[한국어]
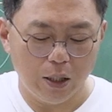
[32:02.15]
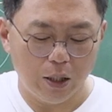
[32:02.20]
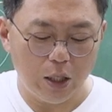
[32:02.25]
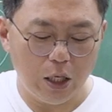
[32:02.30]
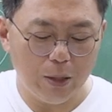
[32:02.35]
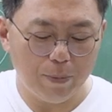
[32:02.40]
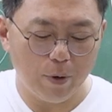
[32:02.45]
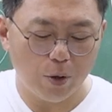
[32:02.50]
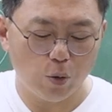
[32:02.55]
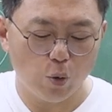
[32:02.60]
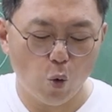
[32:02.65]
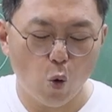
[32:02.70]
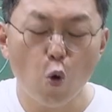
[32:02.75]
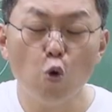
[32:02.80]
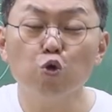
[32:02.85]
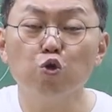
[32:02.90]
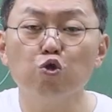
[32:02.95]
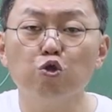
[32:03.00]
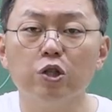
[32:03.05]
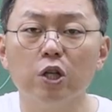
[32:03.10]
1번
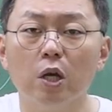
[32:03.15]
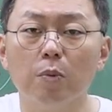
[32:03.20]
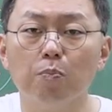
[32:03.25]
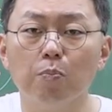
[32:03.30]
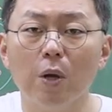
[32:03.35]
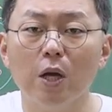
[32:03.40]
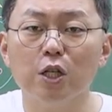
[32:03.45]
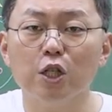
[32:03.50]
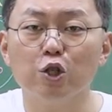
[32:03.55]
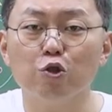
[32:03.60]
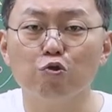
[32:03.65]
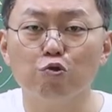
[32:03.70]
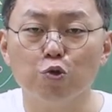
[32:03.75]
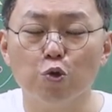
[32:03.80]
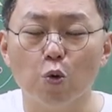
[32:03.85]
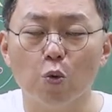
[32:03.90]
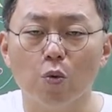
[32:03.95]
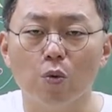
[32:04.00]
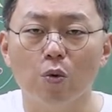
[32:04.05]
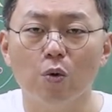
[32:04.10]
호주제
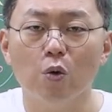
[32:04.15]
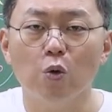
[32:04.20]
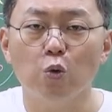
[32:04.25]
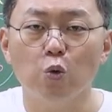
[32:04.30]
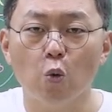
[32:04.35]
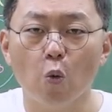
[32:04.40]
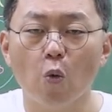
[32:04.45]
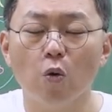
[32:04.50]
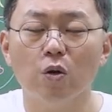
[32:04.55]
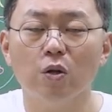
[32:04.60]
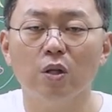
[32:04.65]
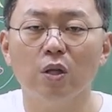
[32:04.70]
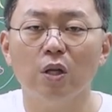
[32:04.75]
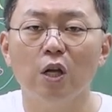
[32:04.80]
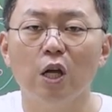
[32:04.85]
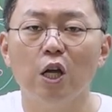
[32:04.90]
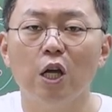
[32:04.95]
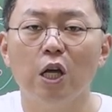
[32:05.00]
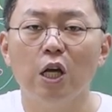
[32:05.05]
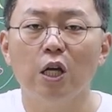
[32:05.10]
폐지운동 요거는
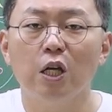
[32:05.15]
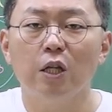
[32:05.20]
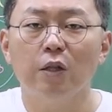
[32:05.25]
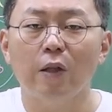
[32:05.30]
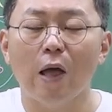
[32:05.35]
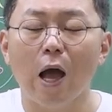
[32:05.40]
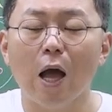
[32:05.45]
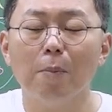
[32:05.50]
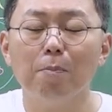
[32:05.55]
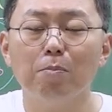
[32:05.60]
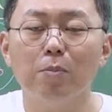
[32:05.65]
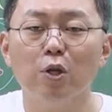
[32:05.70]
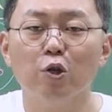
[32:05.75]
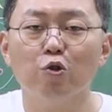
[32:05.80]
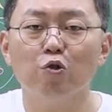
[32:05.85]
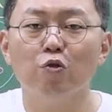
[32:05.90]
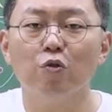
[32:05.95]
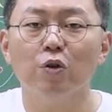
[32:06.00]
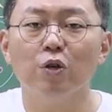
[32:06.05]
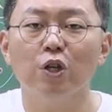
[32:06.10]

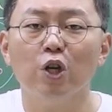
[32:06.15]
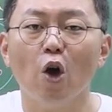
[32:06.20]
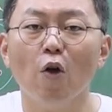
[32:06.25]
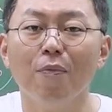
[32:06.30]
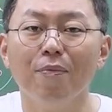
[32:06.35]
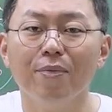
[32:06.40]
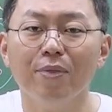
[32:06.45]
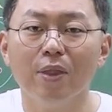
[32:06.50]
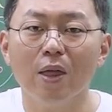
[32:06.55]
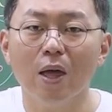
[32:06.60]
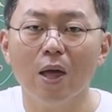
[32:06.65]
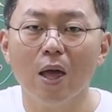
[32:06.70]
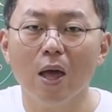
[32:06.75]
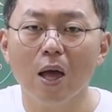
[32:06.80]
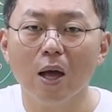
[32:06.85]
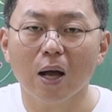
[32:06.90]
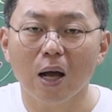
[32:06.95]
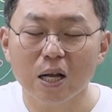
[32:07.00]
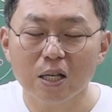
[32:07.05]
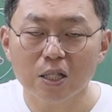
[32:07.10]
대한민국
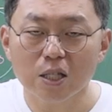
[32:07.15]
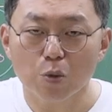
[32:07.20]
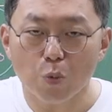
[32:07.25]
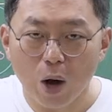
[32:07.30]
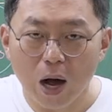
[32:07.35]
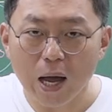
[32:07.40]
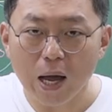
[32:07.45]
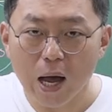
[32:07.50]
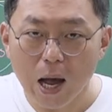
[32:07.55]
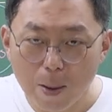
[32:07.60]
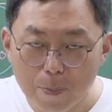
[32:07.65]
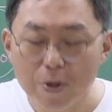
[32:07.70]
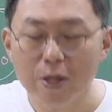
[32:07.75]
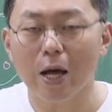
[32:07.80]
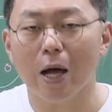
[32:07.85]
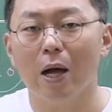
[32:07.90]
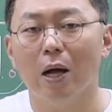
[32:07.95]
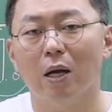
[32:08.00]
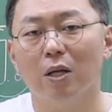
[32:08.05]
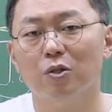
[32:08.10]
현대에까지 와야
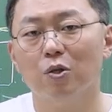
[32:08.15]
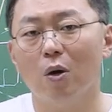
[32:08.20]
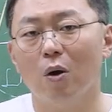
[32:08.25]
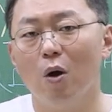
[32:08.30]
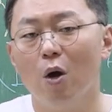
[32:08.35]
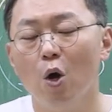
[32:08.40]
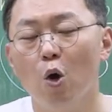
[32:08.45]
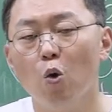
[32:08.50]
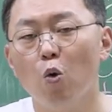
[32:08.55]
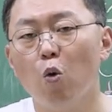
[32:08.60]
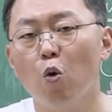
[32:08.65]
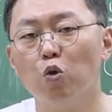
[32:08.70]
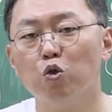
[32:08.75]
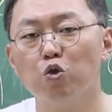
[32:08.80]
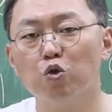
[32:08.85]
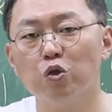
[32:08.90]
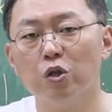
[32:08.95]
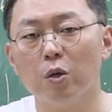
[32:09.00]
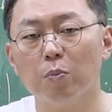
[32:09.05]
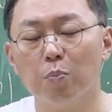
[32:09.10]
합니다 그래서
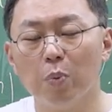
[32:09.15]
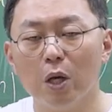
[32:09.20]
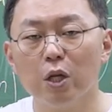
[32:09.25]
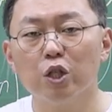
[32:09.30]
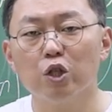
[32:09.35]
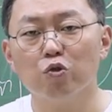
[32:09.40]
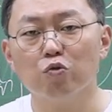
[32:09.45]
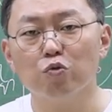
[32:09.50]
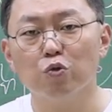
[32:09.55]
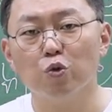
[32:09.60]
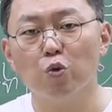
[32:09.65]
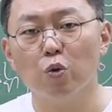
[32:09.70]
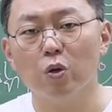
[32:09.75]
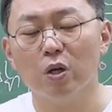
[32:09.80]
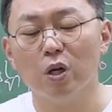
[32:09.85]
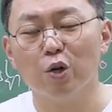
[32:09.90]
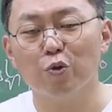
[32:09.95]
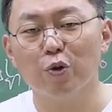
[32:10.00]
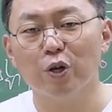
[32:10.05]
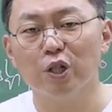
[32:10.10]
호주제
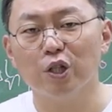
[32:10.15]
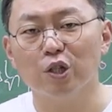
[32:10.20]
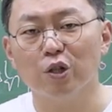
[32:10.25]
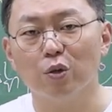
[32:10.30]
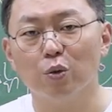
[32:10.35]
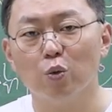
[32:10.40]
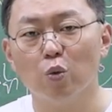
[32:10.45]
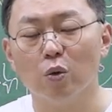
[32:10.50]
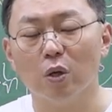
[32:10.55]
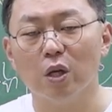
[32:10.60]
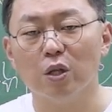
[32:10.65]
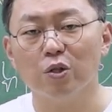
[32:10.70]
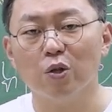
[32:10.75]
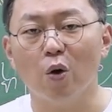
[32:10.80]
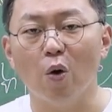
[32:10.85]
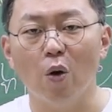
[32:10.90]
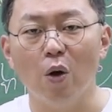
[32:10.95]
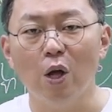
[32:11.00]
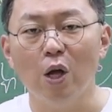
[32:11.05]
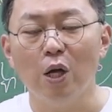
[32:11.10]
폐지운동이라고 하는 걸
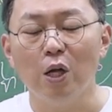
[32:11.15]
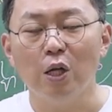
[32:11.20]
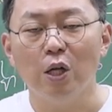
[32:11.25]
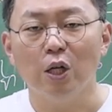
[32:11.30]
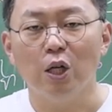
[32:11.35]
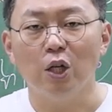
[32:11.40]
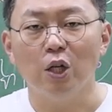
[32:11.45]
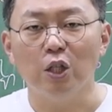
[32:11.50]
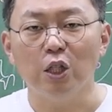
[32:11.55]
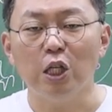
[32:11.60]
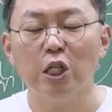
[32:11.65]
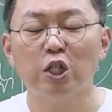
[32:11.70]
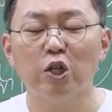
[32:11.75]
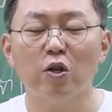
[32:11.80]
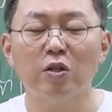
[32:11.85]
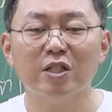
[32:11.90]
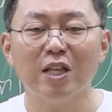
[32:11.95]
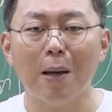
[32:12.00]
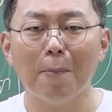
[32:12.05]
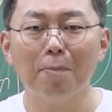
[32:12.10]
통해서
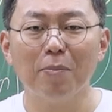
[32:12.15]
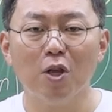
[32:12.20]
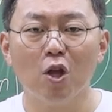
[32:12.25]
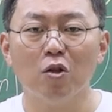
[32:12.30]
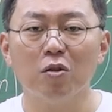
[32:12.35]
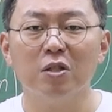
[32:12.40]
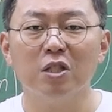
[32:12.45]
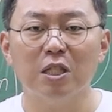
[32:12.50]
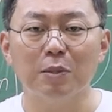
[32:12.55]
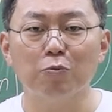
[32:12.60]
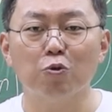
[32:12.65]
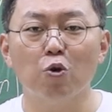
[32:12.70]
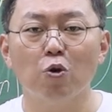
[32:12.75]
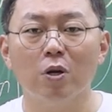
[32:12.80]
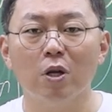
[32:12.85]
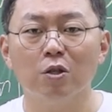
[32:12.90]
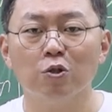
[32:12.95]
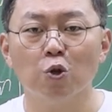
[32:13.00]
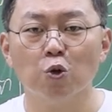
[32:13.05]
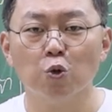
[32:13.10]
2003년 어,
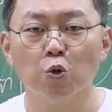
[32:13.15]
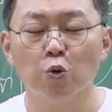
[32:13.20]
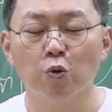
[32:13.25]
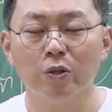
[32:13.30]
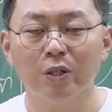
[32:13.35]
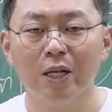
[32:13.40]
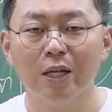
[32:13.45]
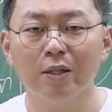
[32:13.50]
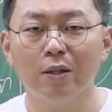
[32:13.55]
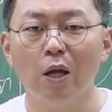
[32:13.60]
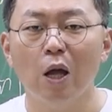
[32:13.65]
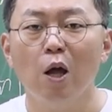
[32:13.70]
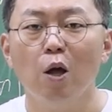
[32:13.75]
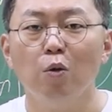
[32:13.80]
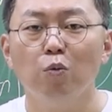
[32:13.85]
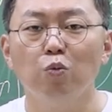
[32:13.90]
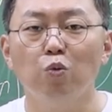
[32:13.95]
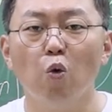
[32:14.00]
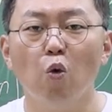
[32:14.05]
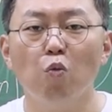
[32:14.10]
집권에 성공을 한
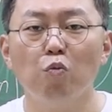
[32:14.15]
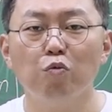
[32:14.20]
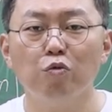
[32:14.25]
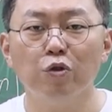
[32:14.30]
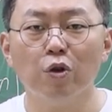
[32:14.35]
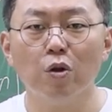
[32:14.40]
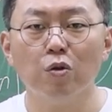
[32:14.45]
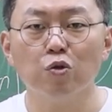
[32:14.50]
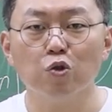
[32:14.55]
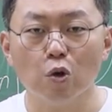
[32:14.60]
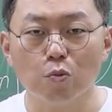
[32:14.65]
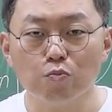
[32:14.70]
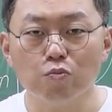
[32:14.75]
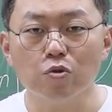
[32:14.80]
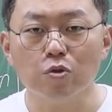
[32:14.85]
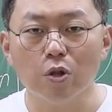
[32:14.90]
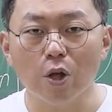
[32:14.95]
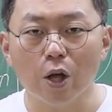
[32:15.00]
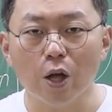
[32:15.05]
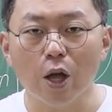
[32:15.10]
노무현
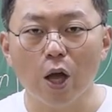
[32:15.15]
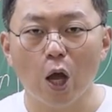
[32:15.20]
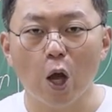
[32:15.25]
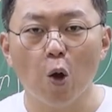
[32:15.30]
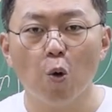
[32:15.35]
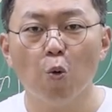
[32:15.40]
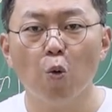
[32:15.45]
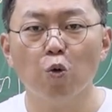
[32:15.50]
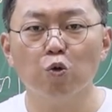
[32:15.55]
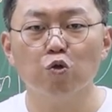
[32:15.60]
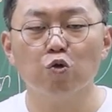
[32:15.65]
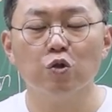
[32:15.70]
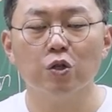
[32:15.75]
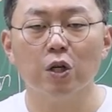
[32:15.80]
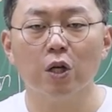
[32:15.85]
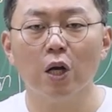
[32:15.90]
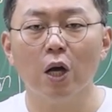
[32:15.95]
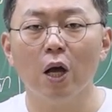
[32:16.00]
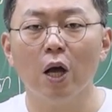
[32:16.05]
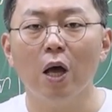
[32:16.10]
정부 때에
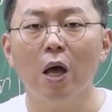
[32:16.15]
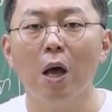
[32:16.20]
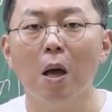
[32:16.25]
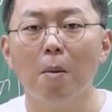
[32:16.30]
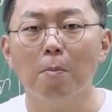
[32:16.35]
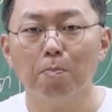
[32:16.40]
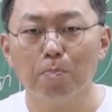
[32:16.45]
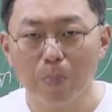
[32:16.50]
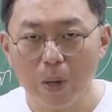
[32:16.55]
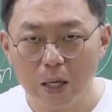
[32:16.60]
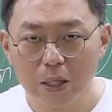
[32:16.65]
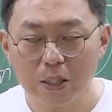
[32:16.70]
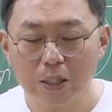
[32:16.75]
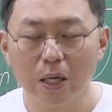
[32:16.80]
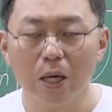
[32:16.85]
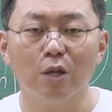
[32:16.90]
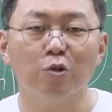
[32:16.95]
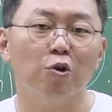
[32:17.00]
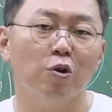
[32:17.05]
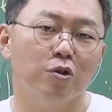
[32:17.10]
호주제가
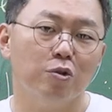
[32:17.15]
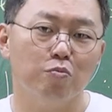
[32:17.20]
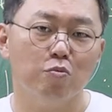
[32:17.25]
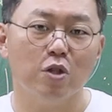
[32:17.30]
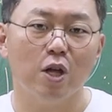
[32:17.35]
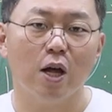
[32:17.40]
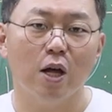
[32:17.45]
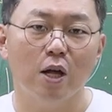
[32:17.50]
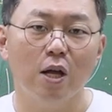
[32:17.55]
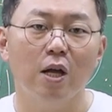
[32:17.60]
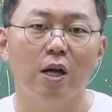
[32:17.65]
폐지가 되었습니다